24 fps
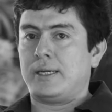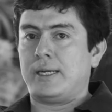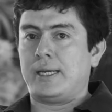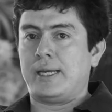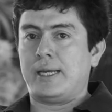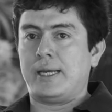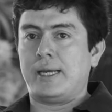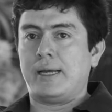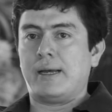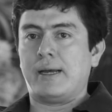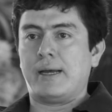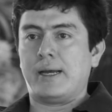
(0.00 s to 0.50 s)

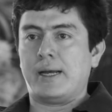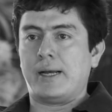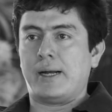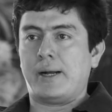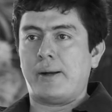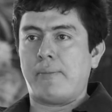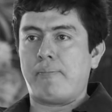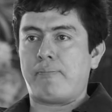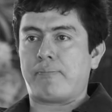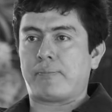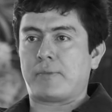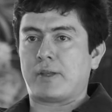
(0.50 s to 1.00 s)

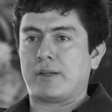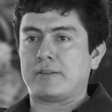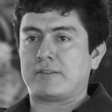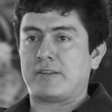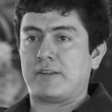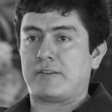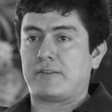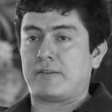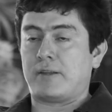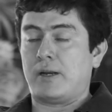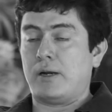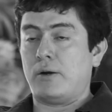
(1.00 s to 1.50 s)
eh,
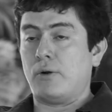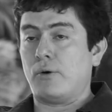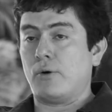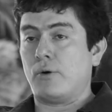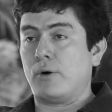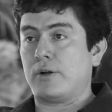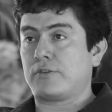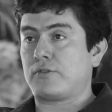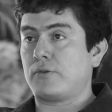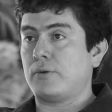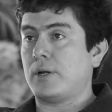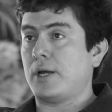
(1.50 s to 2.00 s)
se
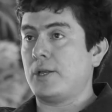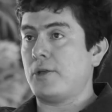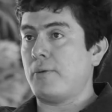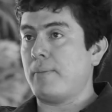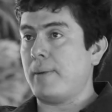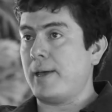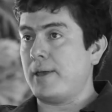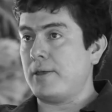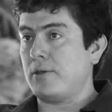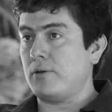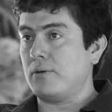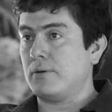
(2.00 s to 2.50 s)
estrenó hace un año y
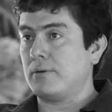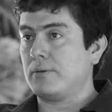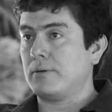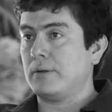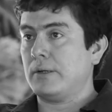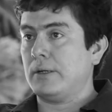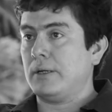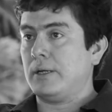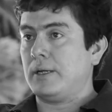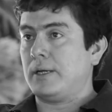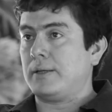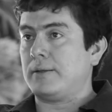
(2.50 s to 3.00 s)
medio
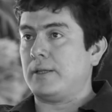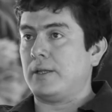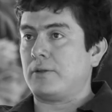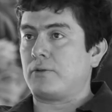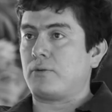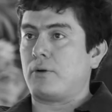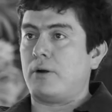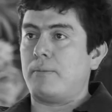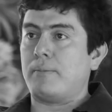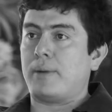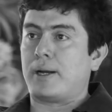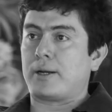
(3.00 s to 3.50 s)

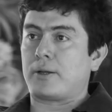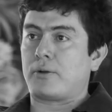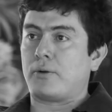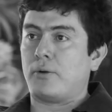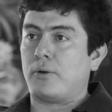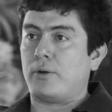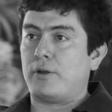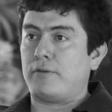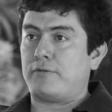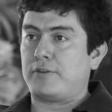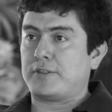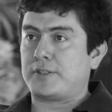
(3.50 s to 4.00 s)
dentro del
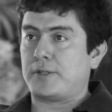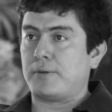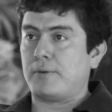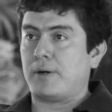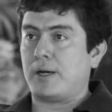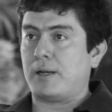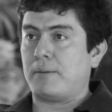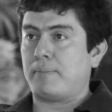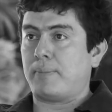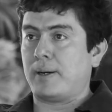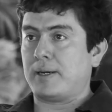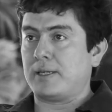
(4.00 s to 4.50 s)
marco del
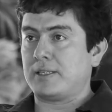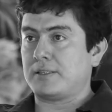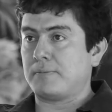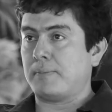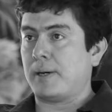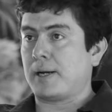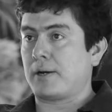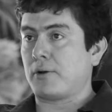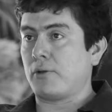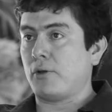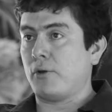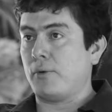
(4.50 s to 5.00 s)
Festival Paris
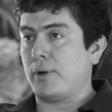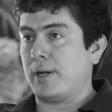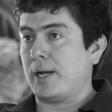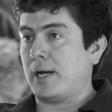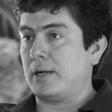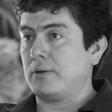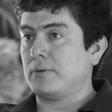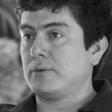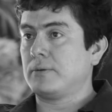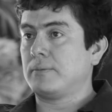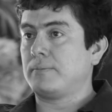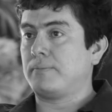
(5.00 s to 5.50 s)
Barrio de
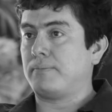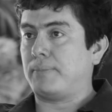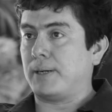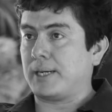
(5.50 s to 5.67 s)
Verano,